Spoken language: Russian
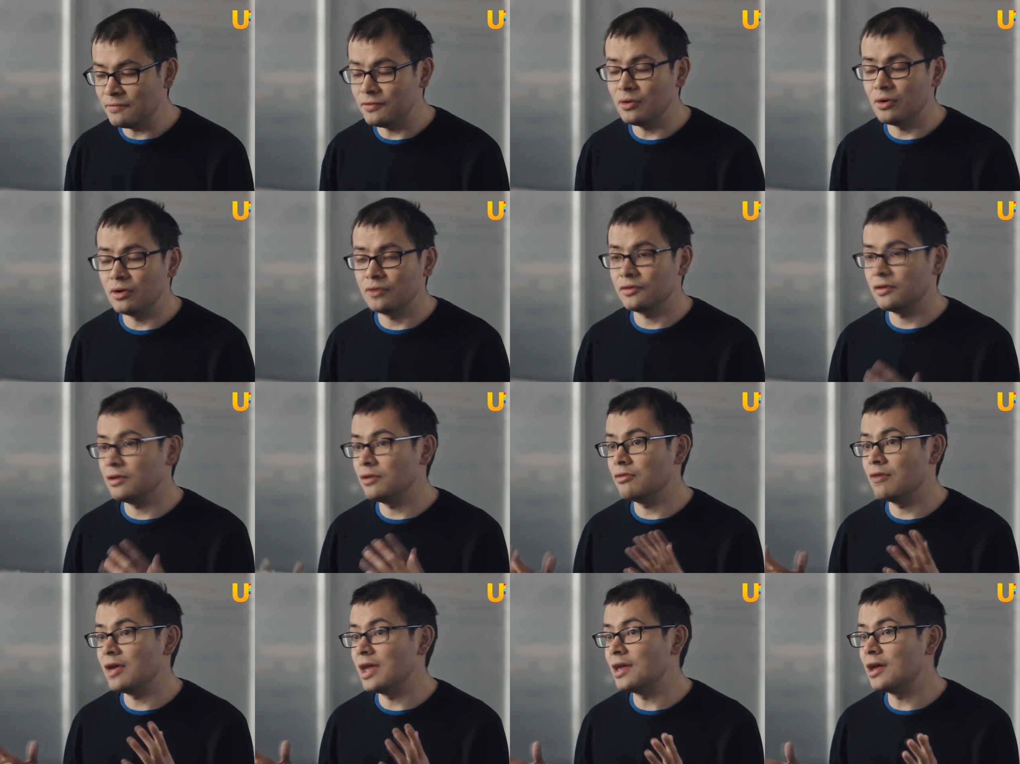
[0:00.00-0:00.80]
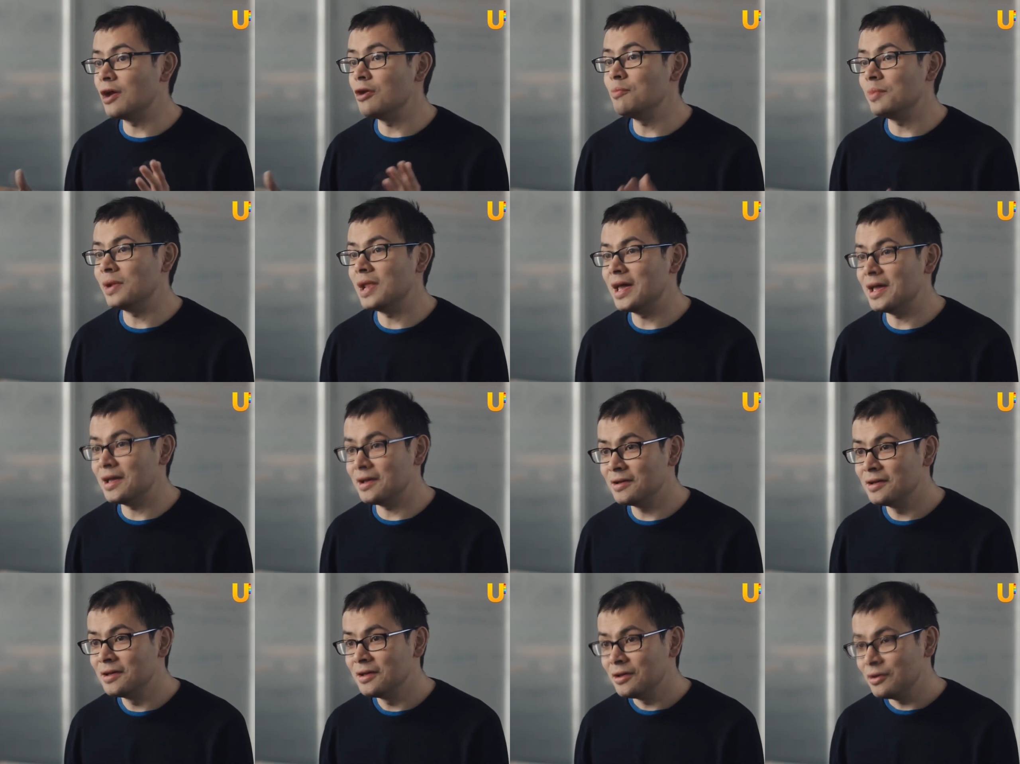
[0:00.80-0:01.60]
Это доказало, что
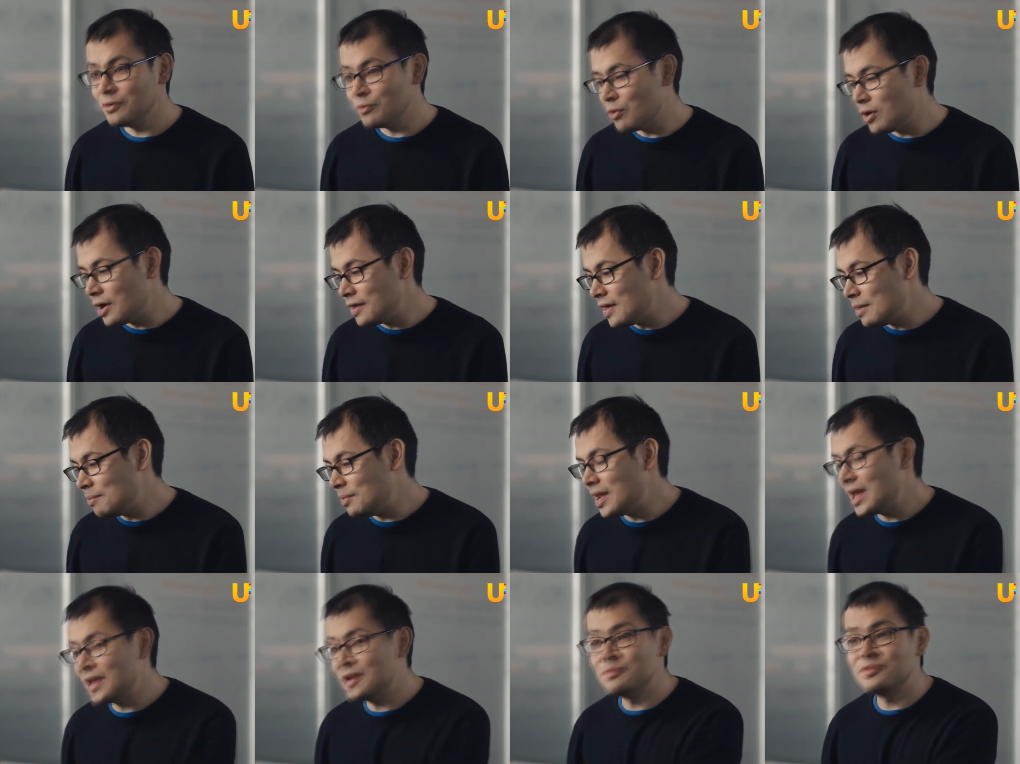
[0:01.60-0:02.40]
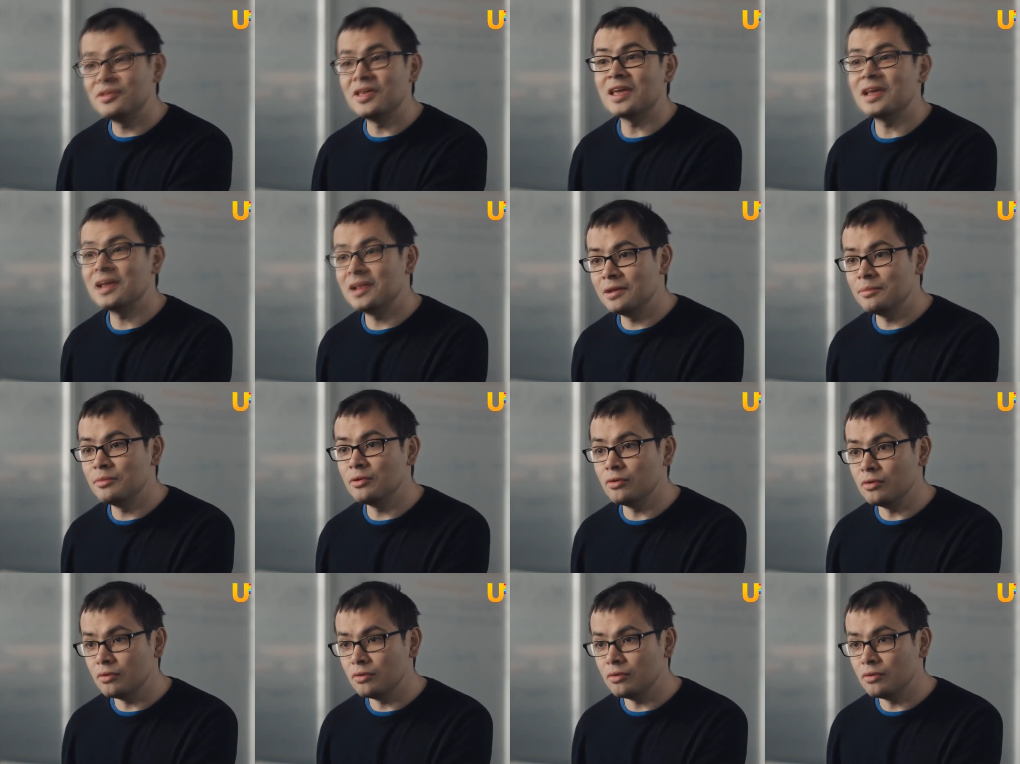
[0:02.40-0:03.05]
нейросети способны на многое.